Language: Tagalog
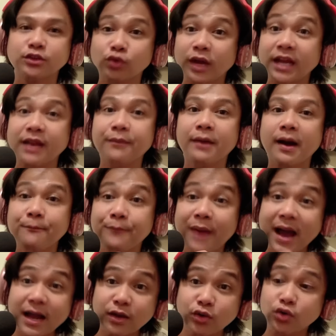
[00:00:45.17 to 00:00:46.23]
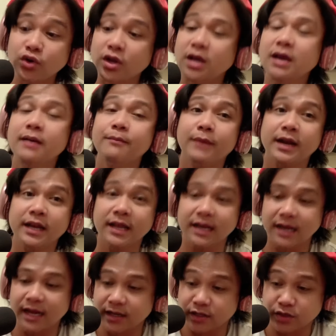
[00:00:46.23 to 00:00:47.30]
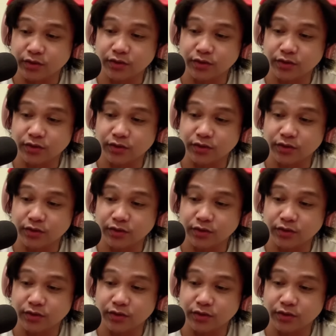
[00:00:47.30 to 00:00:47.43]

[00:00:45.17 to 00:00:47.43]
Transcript: tulay ng mga bago, Manila